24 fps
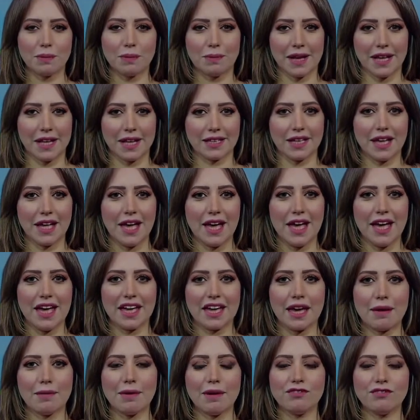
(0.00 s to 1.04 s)
البلاد
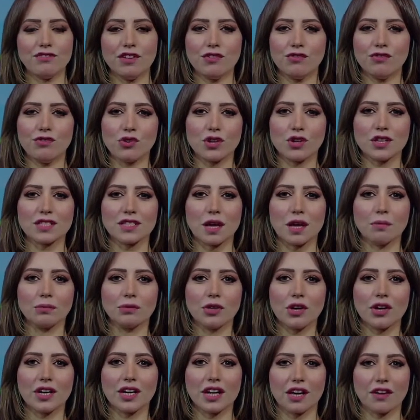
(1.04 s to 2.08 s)
كمان في فرص
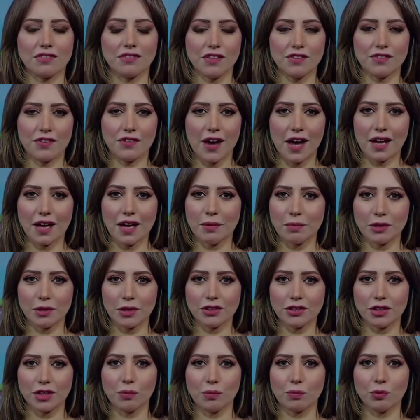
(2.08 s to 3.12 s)
امطار خفيفه على
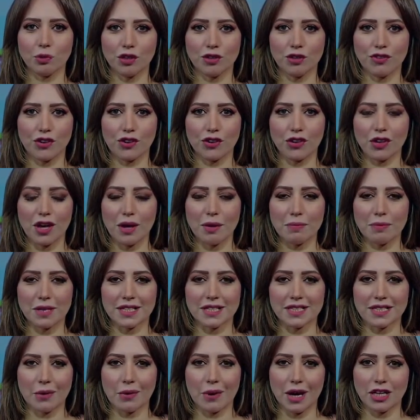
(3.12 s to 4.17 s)
مناطق مناطق متفرقة من
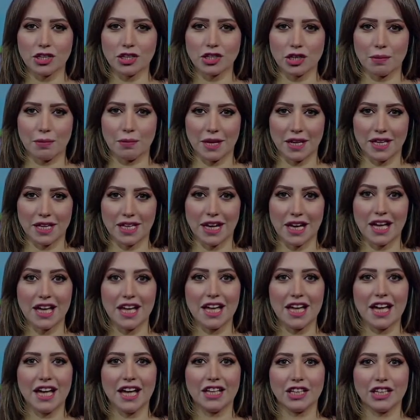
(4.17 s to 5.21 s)
السواحل الشمالية
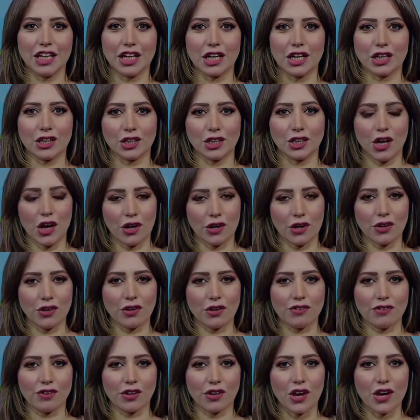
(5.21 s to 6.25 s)
درجة الحرارة
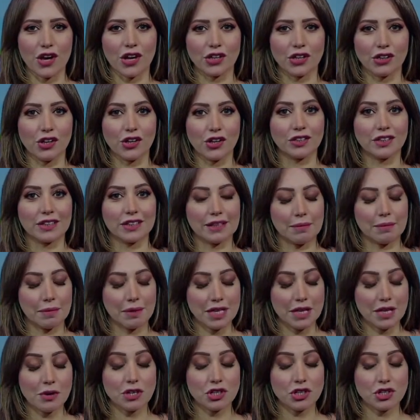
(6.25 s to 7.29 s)
في القاهرة النهاردة
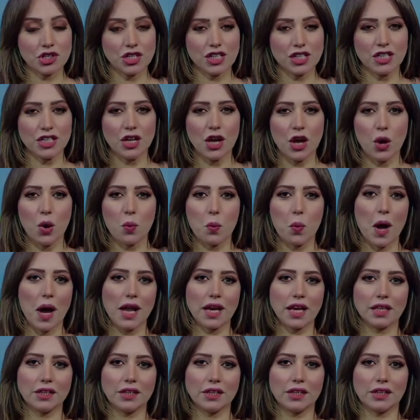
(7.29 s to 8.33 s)
28
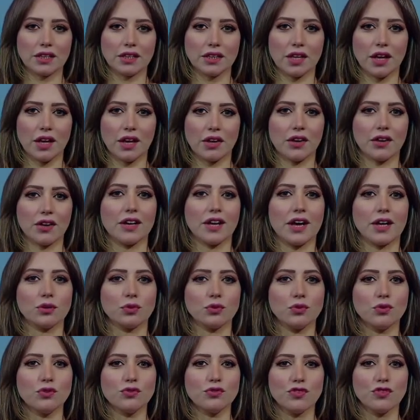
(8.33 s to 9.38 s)
وأعلى درجة حرارة
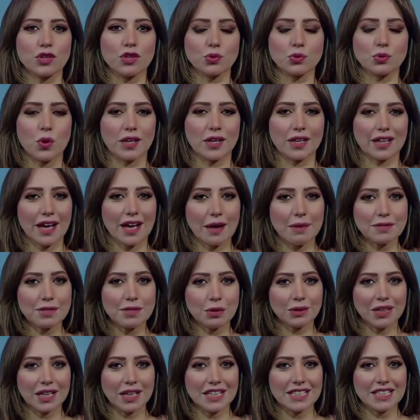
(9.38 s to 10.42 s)
هتكون في أسوان
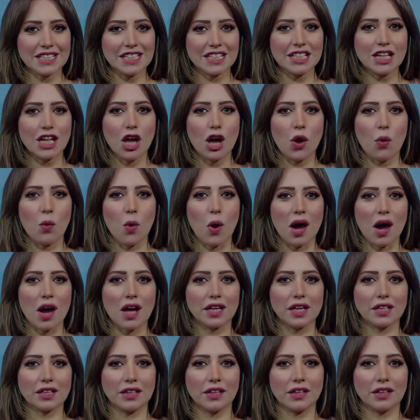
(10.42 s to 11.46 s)
35
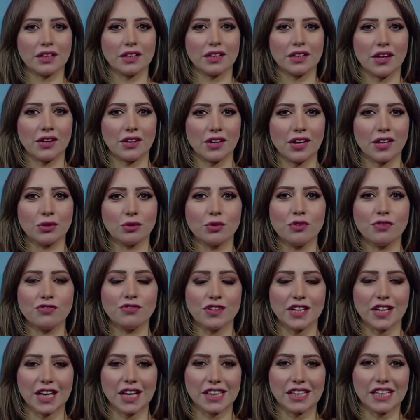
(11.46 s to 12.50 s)
وأقل درجة حرارة هتكون في
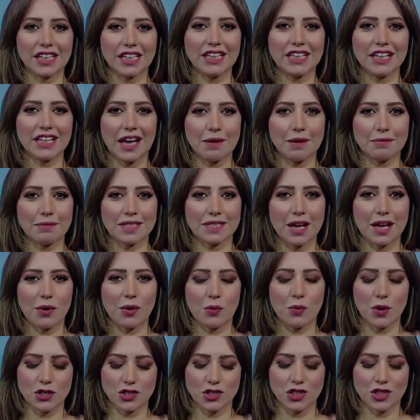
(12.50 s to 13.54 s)
كاترين
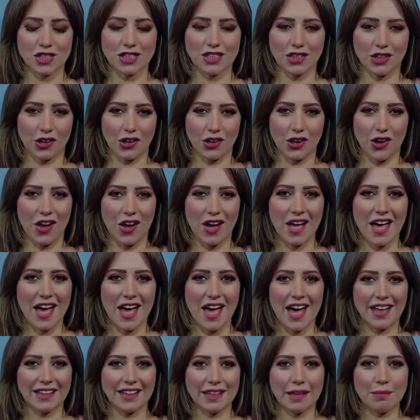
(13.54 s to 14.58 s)
25 درجة
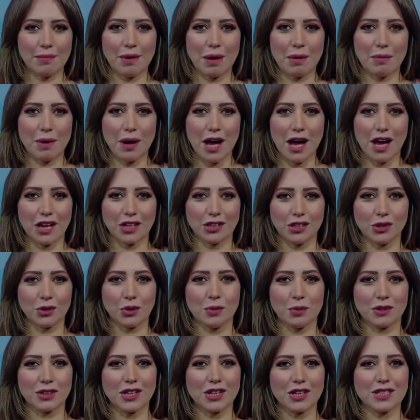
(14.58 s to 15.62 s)
هنتابع مع حضراتكم
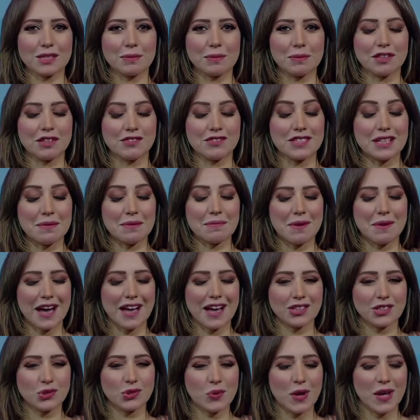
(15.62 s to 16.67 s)
الطقس بالتفصيل
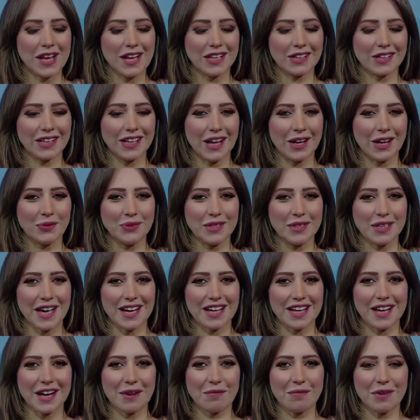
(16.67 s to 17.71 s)
بعد شوية لكن خلوني
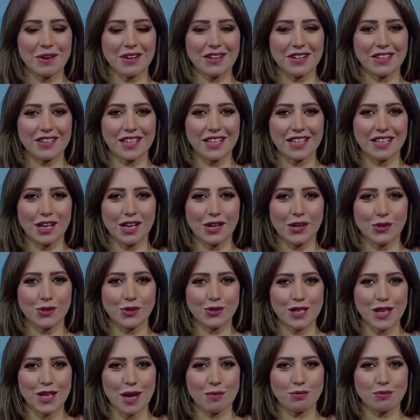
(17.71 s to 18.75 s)
أرجع مرة تانية
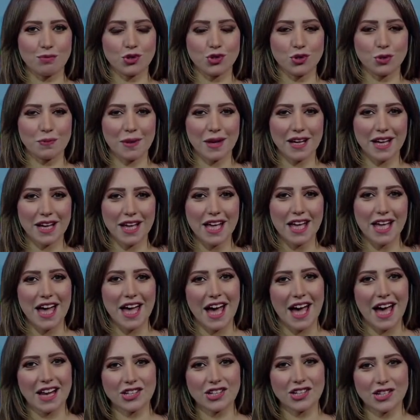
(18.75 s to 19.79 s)
لحسام وجمانة
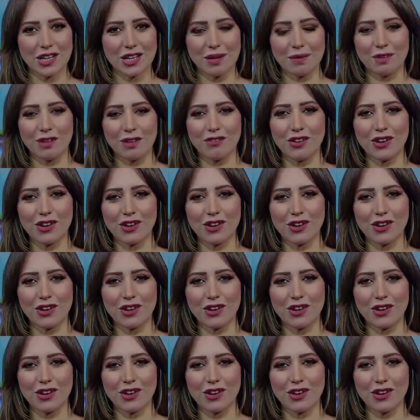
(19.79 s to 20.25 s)
علشان نبدأ